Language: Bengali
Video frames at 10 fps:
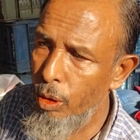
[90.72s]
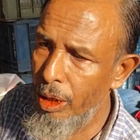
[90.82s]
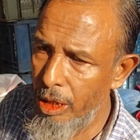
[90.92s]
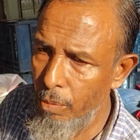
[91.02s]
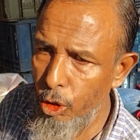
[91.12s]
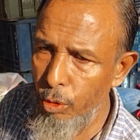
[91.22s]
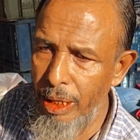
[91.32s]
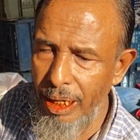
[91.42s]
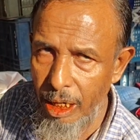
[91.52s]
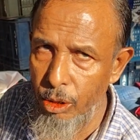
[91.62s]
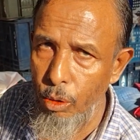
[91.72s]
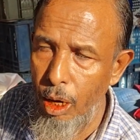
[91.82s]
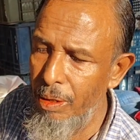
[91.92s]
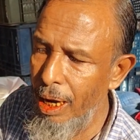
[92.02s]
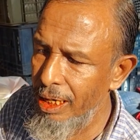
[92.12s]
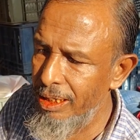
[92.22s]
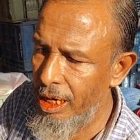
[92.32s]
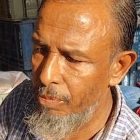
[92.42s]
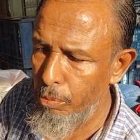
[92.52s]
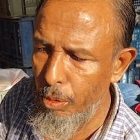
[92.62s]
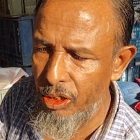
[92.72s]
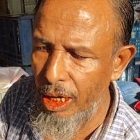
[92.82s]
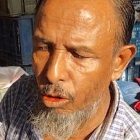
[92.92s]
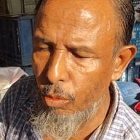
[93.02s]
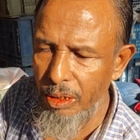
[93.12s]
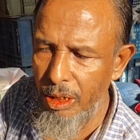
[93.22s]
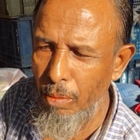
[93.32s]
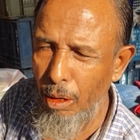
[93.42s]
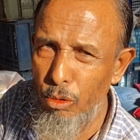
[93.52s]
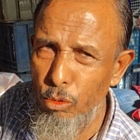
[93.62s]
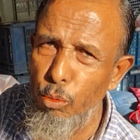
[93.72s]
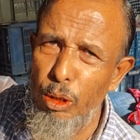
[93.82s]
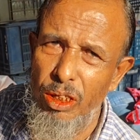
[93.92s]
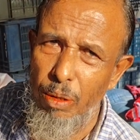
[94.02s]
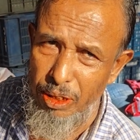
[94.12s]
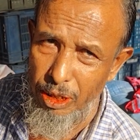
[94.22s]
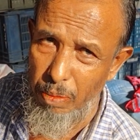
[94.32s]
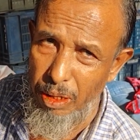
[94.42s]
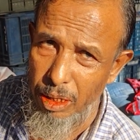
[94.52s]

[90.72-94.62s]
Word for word: লোকে যে পরিমাণে খাইতো আমি আগে চার পাঁচ বস্তা আলু বেচতাম এখন দু বস্তা বেচতে